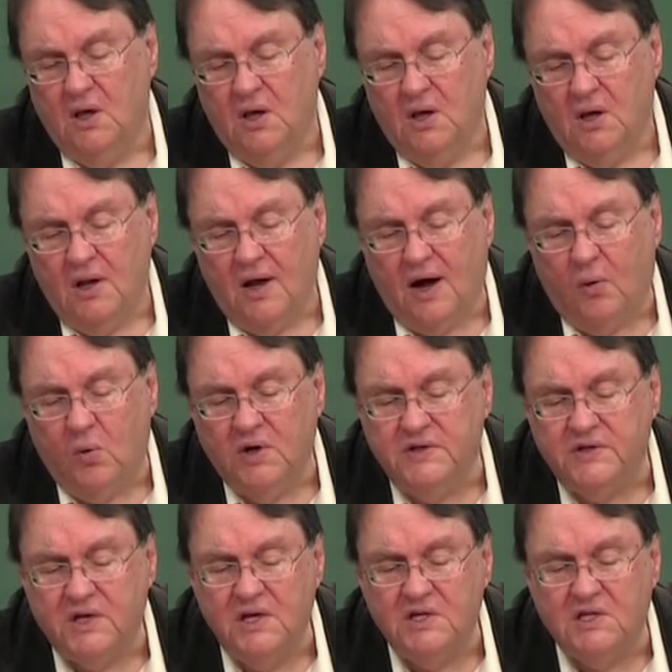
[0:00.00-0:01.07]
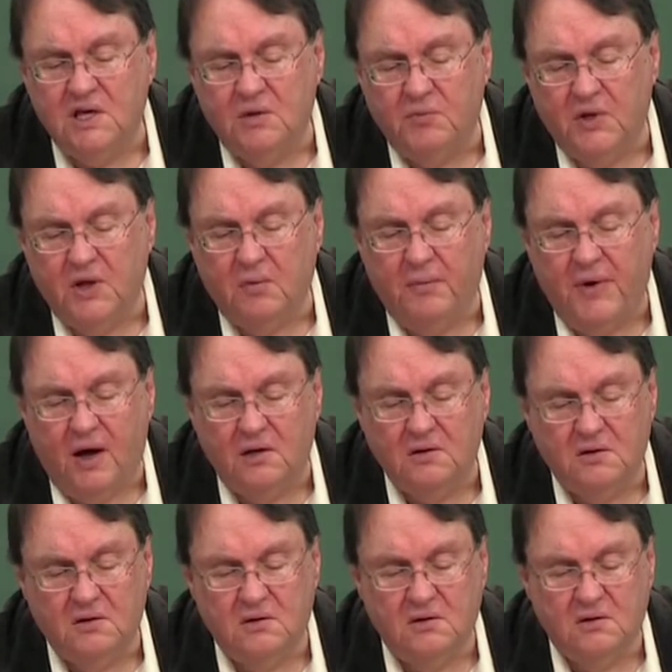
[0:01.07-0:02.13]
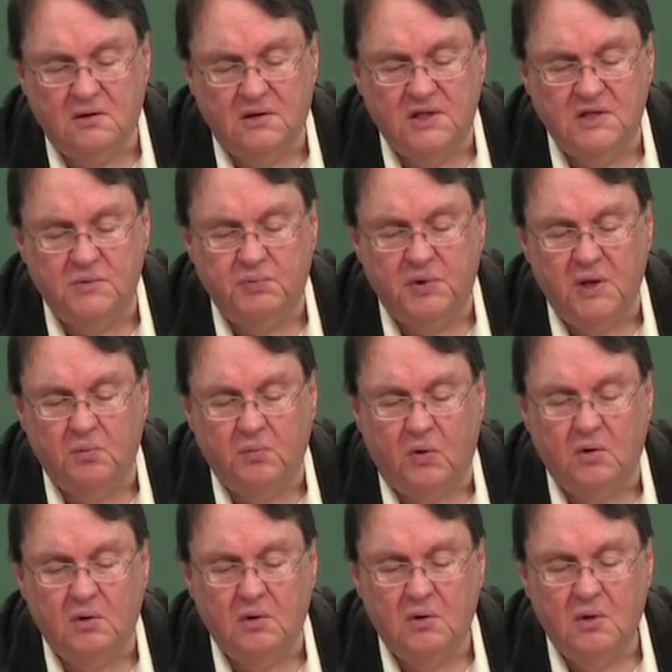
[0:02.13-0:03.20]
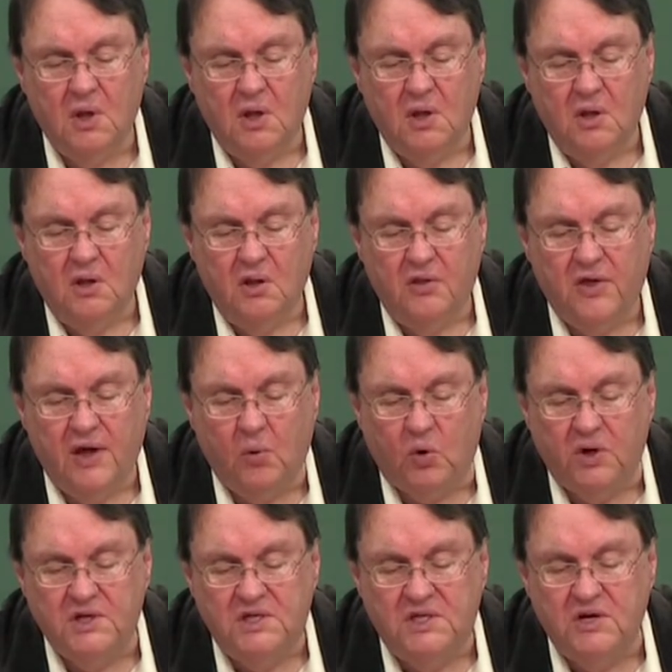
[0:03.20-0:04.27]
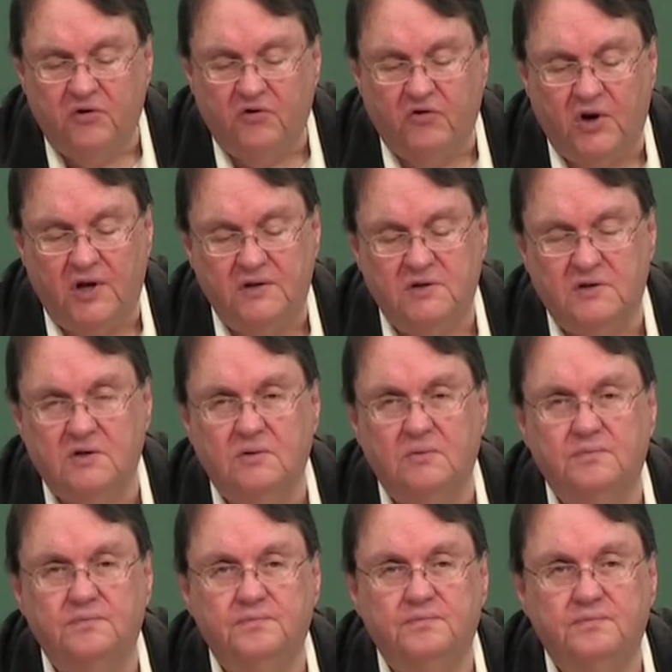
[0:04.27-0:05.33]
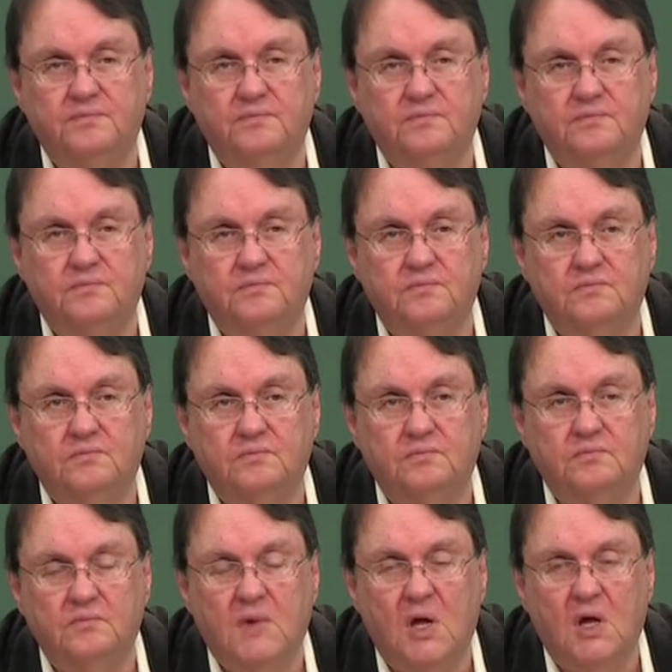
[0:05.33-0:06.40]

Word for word: как удивительно проявляется на земле Божья милость. Я бы хотел сказать несколько слов об этих людях.